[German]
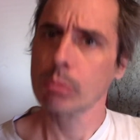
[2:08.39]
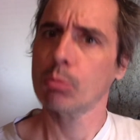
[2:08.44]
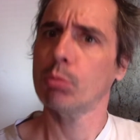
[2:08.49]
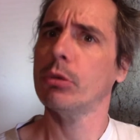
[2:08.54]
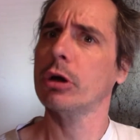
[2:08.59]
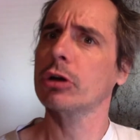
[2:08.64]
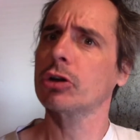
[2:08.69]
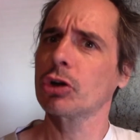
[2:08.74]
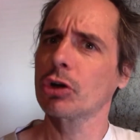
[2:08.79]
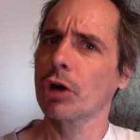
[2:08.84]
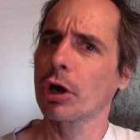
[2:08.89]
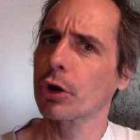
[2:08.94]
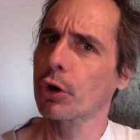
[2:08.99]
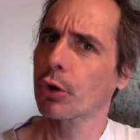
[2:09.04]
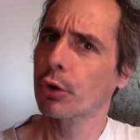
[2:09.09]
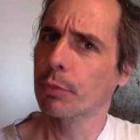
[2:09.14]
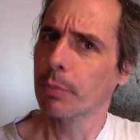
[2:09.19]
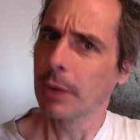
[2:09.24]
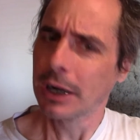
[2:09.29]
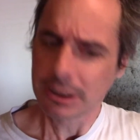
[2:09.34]
möchte ich euch
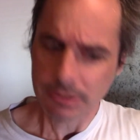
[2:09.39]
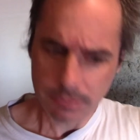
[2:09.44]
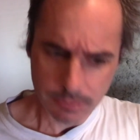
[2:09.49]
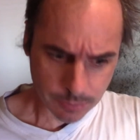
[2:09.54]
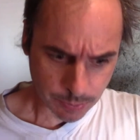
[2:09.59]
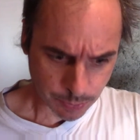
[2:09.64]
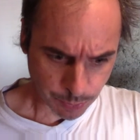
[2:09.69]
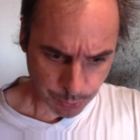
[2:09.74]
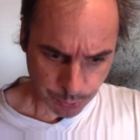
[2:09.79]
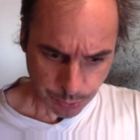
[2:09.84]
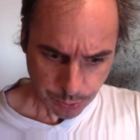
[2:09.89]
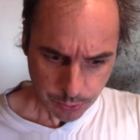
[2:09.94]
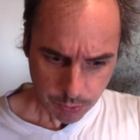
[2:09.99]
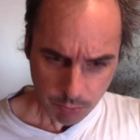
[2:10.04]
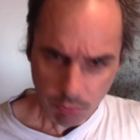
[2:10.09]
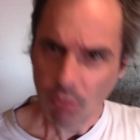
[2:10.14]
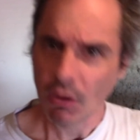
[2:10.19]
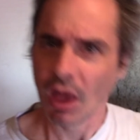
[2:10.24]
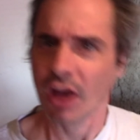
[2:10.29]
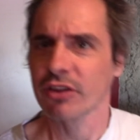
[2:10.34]
rückmelden,
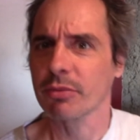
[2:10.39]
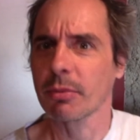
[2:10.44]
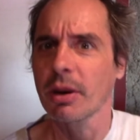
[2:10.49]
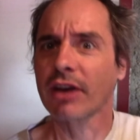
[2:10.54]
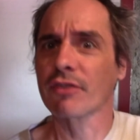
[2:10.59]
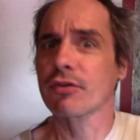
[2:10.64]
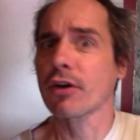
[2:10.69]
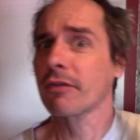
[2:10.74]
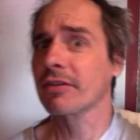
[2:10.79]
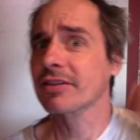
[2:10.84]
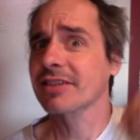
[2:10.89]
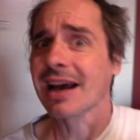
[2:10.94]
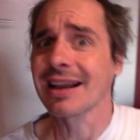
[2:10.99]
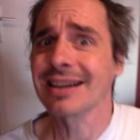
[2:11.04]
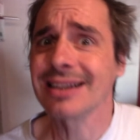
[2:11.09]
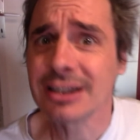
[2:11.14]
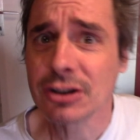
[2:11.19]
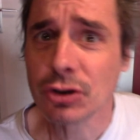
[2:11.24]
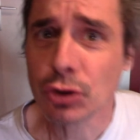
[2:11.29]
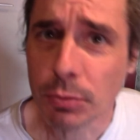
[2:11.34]
dass meine Frau was
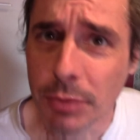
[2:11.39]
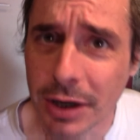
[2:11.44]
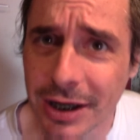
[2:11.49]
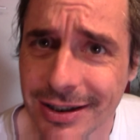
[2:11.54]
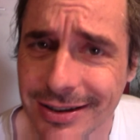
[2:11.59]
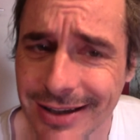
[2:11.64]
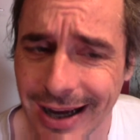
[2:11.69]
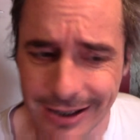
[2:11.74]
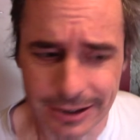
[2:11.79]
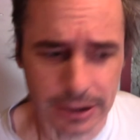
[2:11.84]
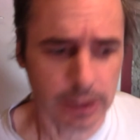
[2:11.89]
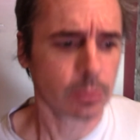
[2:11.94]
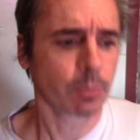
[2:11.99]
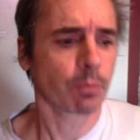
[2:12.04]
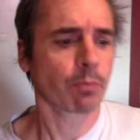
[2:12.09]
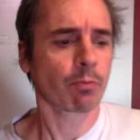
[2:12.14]
anderes zu mir gesagt hat.